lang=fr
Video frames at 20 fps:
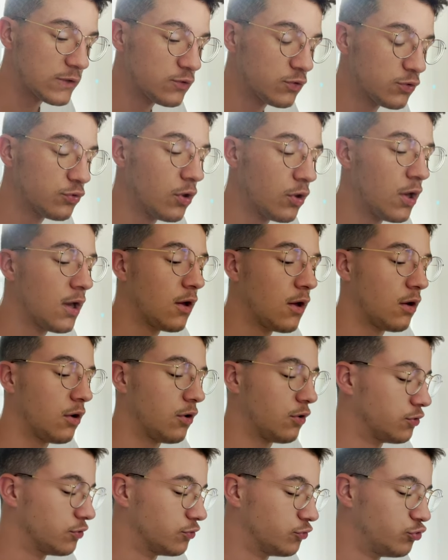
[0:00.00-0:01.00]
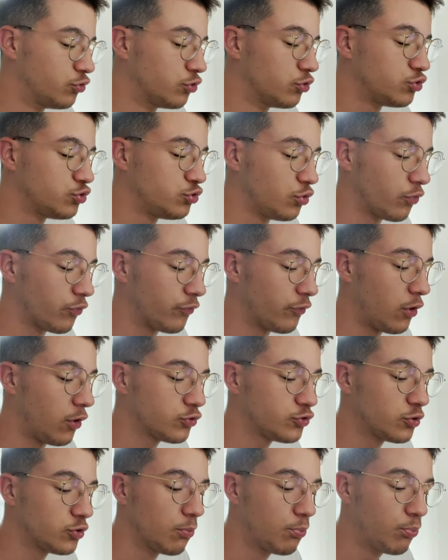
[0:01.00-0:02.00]
zone euh, de
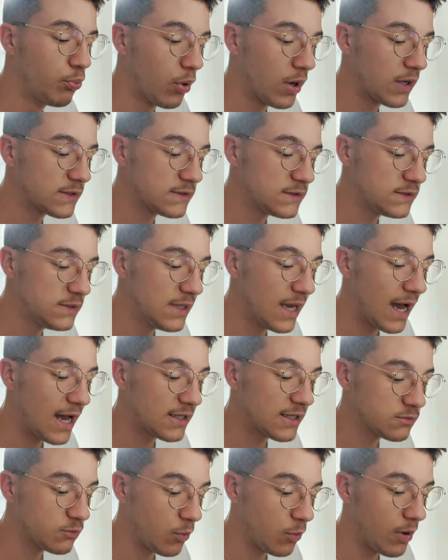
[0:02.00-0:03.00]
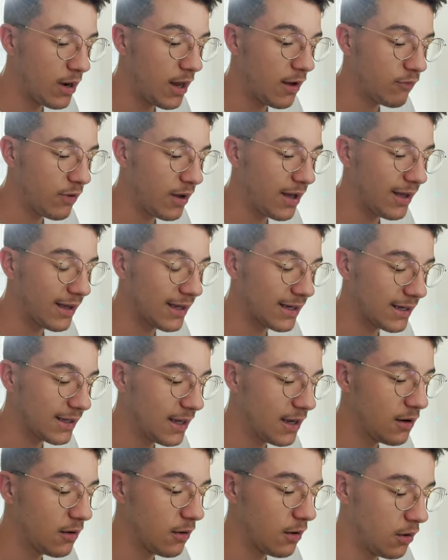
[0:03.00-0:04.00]
survente pour ainsi à ce moment-là avoir un
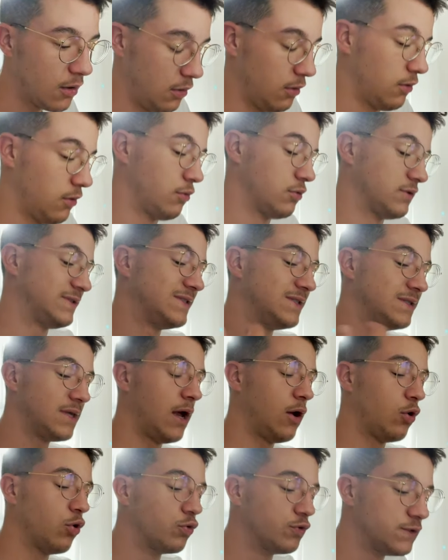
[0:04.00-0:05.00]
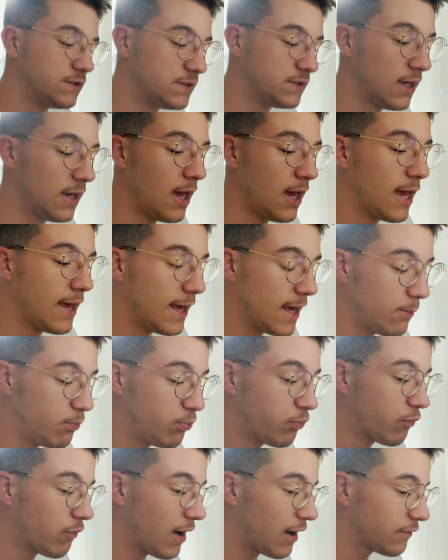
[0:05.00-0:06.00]
réel signal haussier et
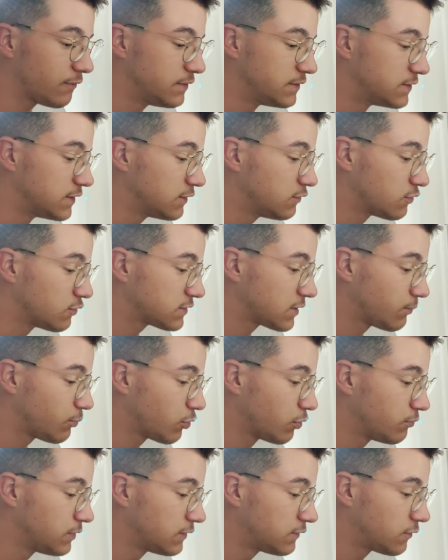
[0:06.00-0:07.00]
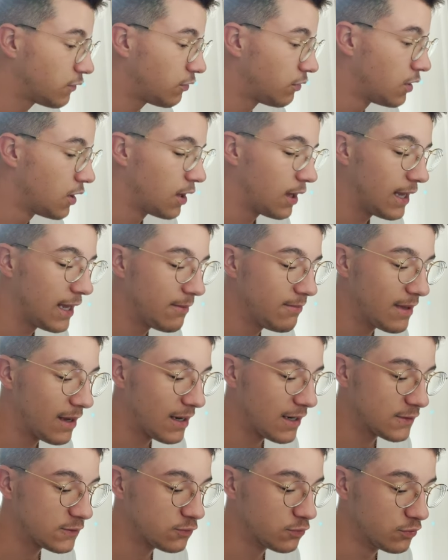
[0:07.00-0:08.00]
pouvoir viser dans un premier temps eh bien,
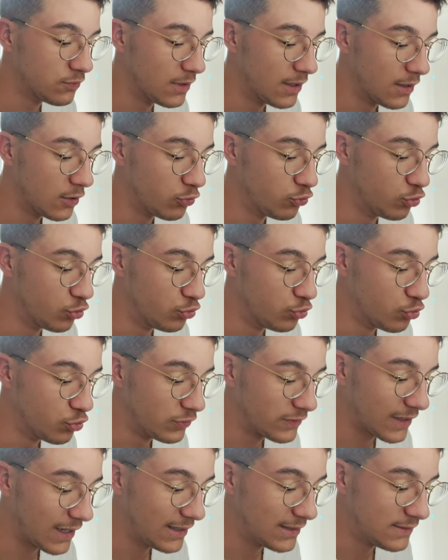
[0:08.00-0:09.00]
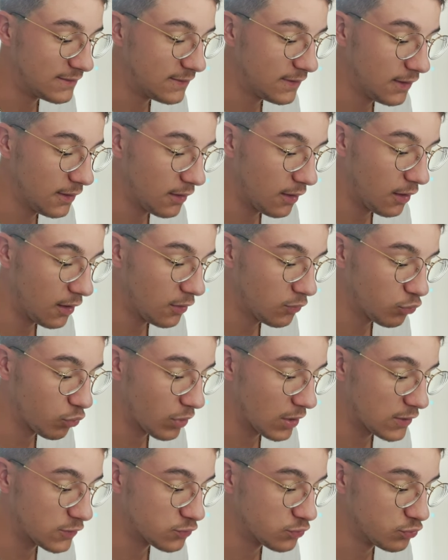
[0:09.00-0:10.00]
la zone de neutralité, hein,
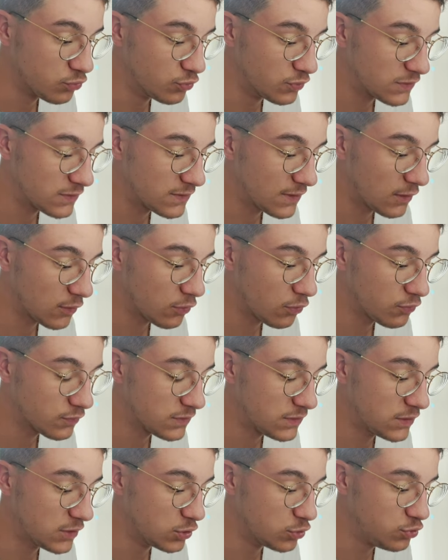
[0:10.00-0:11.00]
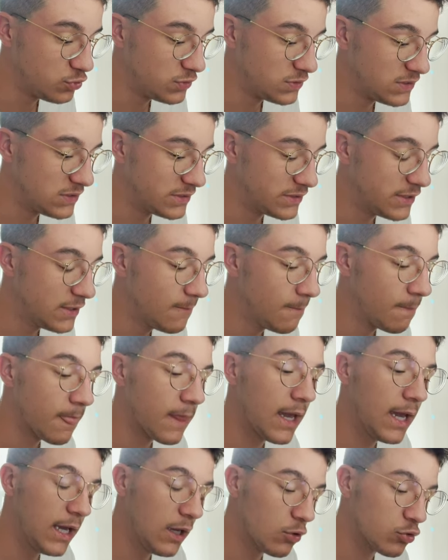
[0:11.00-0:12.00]
donc la zone de 50 qui est juste ici,
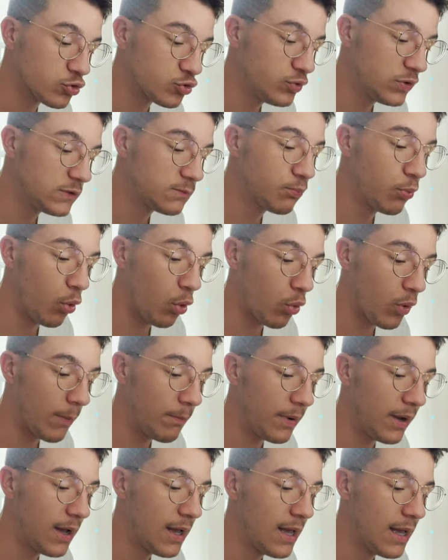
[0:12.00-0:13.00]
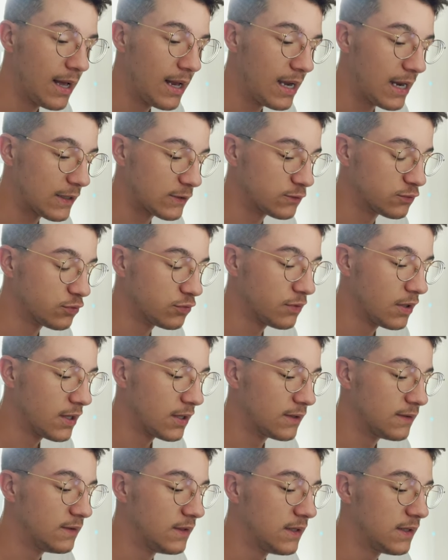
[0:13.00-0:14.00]
et ensuite pourquoi pas la zone
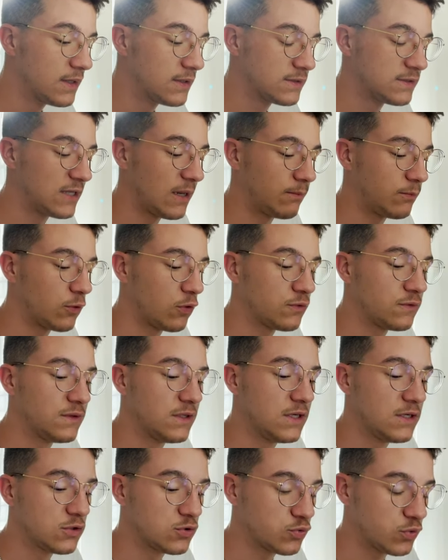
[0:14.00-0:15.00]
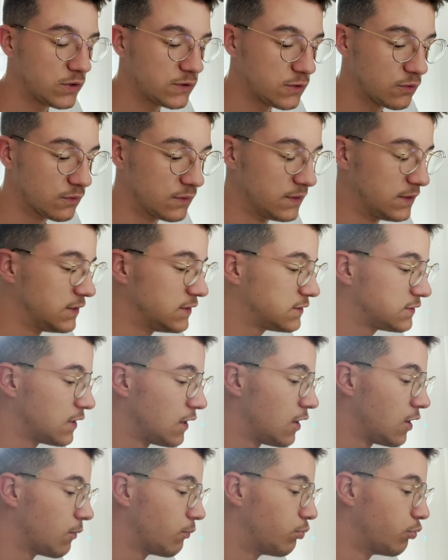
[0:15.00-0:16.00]
des 70, des 70
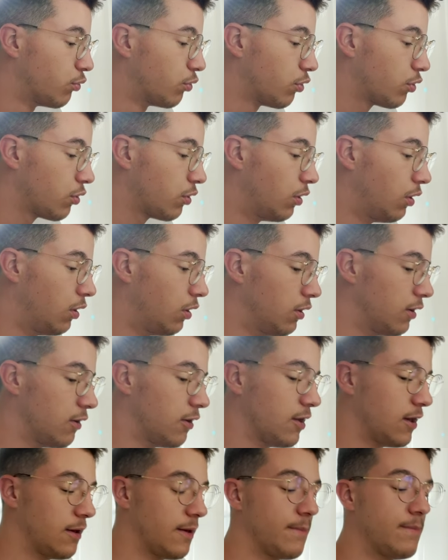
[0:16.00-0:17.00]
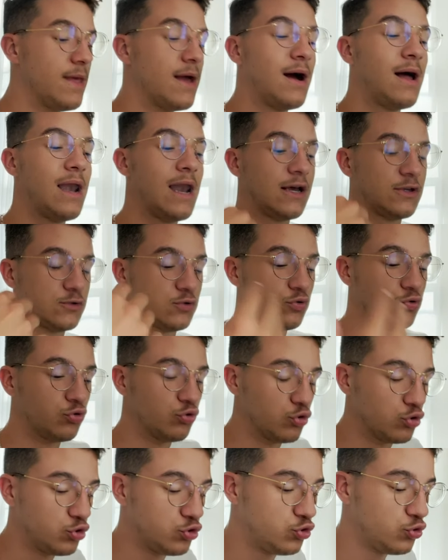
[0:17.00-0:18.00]
pour eh bien, la zone
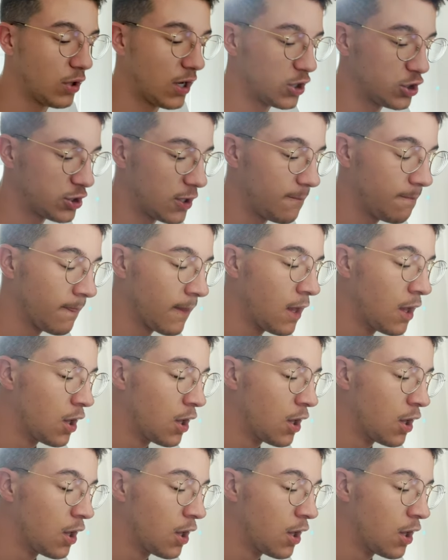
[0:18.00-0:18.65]
de surachat.